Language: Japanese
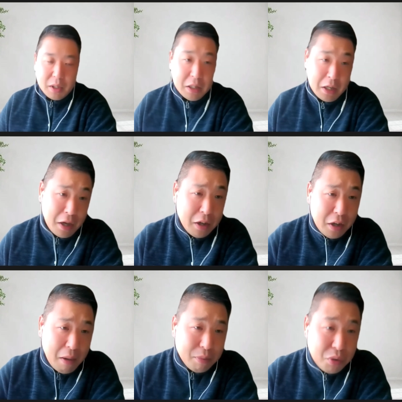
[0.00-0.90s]
で
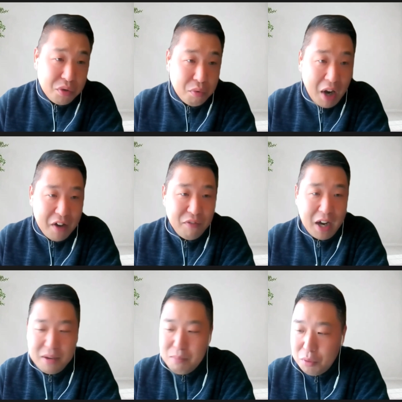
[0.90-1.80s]
やっぱそういう w i f
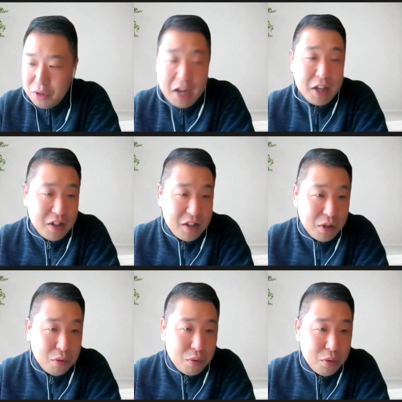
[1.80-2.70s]
i もないってい
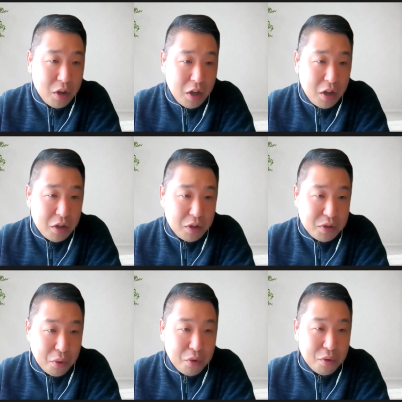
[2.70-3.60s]
う
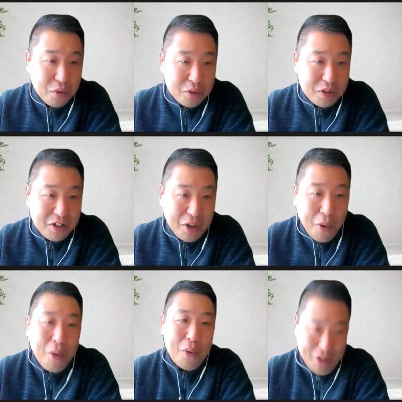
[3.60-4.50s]
そういうと
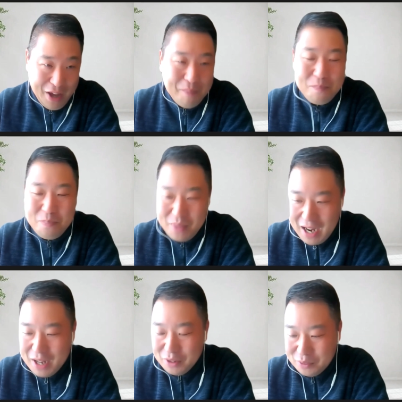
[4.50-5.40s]
ころで
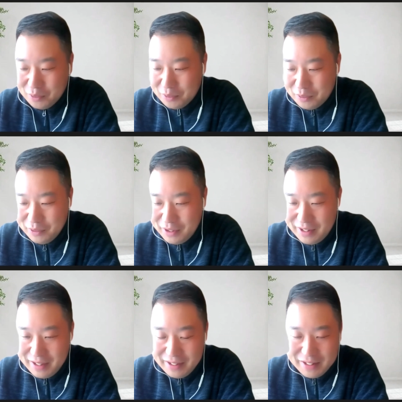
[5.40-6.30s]
あの
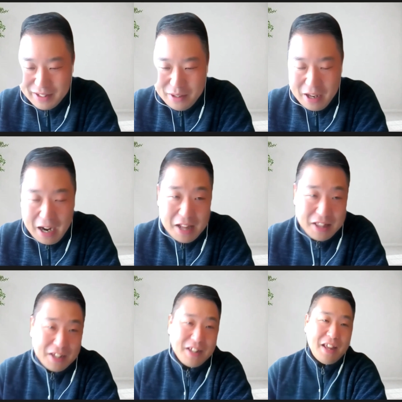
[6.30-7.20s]
で帰っ
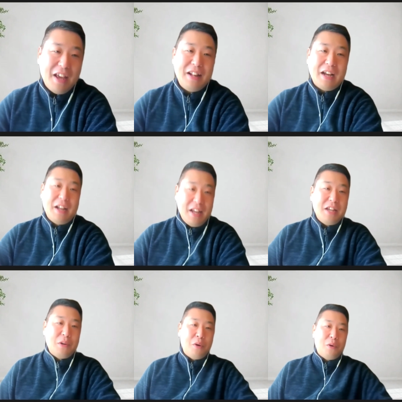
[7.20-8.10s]
てきてなんかねい
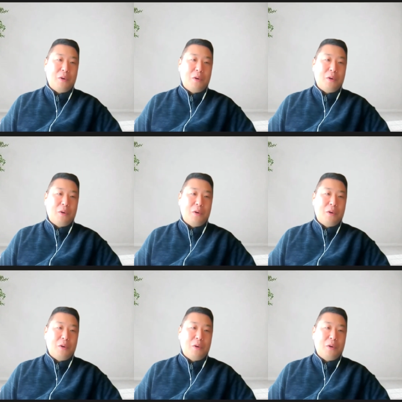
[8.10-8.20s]
ろいろ